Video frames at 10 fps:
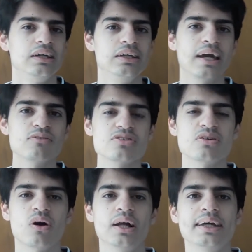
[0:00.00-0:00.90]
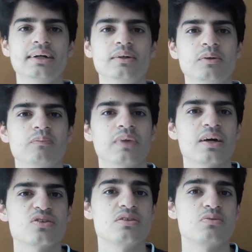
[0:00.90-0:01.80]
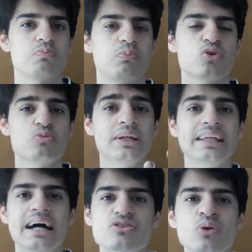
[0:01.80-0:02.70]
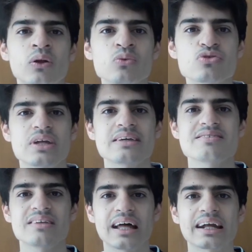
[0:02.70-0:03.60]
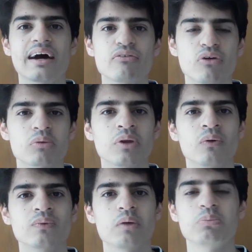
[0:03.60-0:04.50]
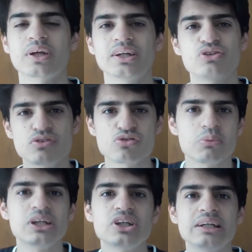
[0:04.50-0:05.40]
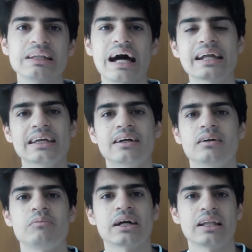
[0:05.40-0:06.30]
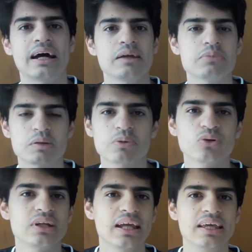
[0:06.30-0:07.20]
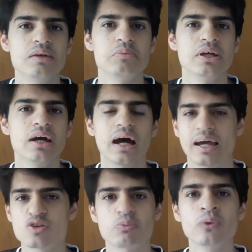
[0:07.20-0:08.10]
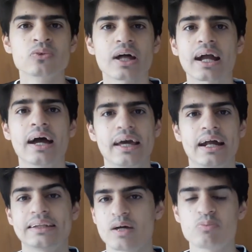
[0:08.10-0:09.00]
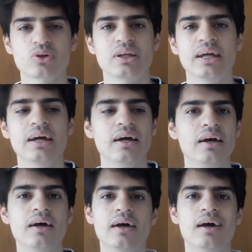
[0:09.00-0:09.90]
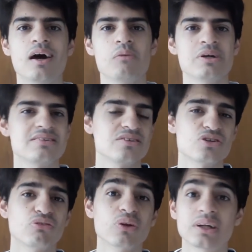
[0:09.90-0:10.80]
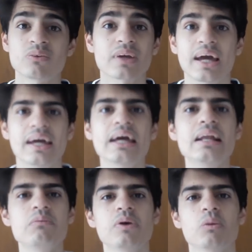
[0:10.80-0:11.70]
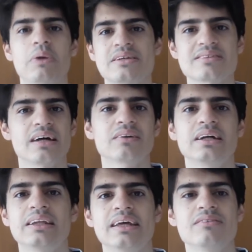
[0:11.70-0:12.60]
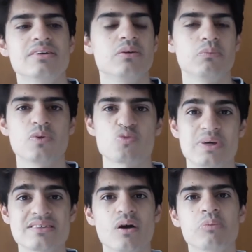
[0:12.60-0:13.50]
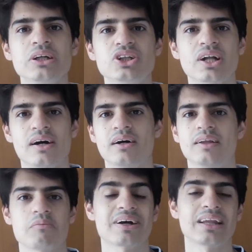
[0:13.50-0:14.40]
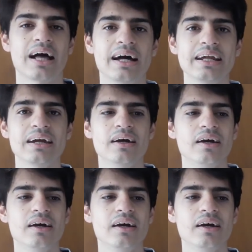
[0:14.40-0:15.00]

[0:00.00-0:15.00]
E aí você olha as possibilidades que o Alonso tem se largar a Fórmula 1, né? Porque dificilmente ele largue a McLaren para ir para outra equipe a esse ponto da carreira, até porque é, a Mercedes já falou que não quer ele pelo passado que ele teve, especialmente na, na McLaren.